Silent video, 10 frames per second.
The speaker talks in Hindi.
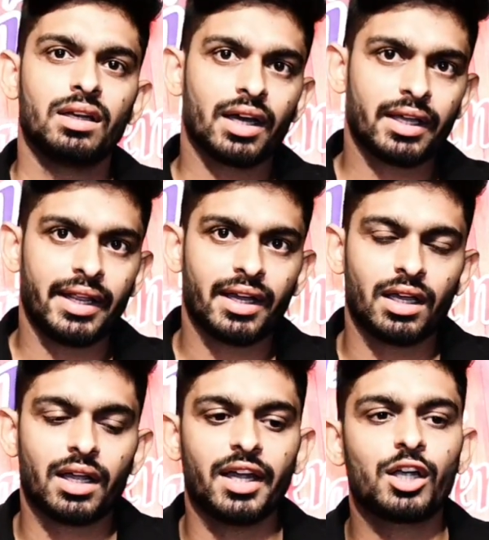नखरे
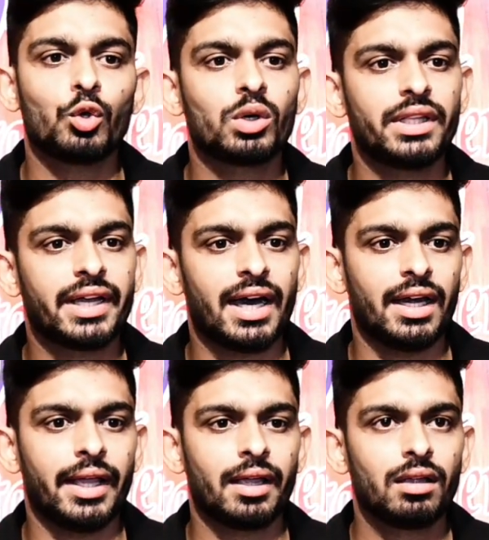करके टूक दिखा
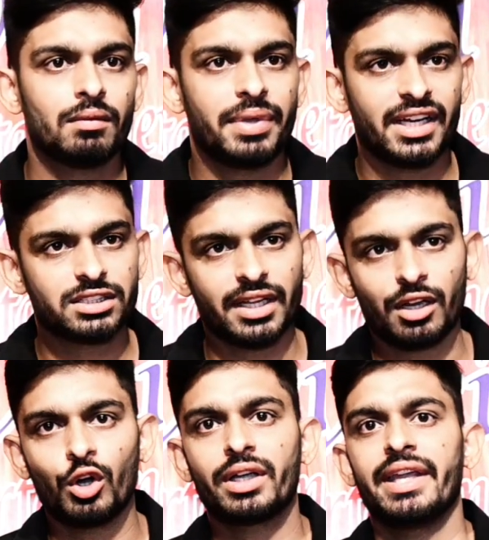ले फिर
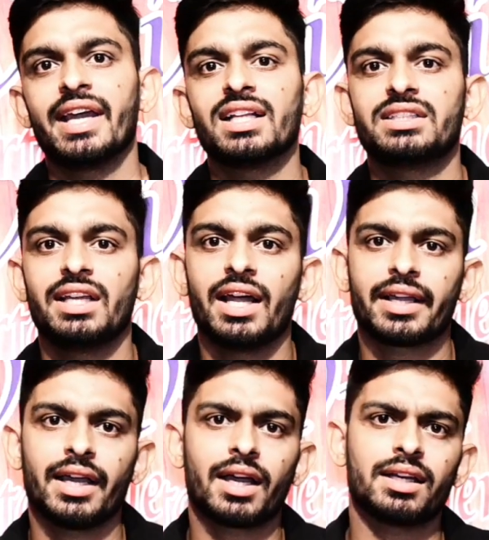इसने रोटी अच्छी
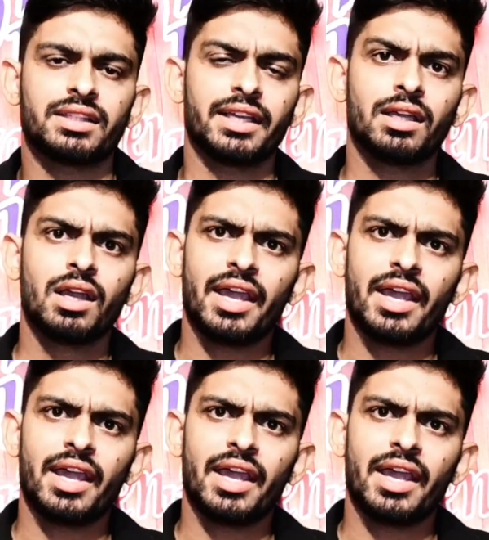लाग्या करती